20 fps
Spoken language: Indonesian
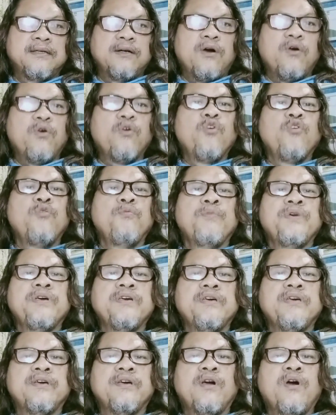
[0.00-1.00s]
Umi,
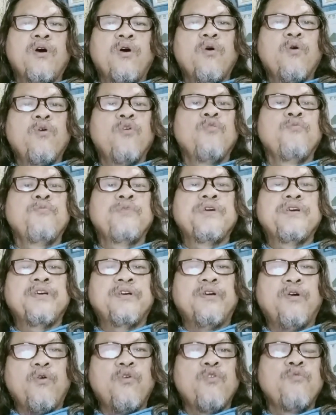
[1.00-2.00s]
umi,
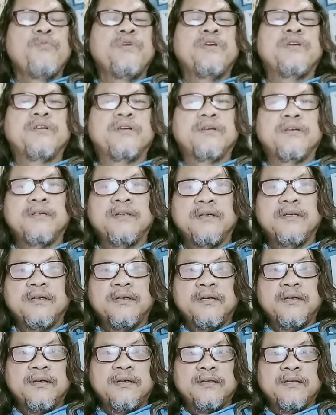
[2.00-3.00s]
umi.
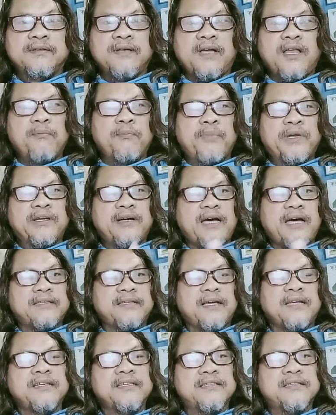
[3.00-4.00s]
Dalam
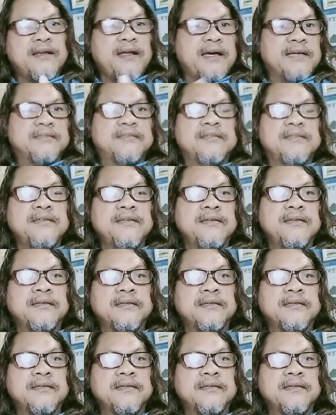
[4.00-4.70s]
pendekatan literasi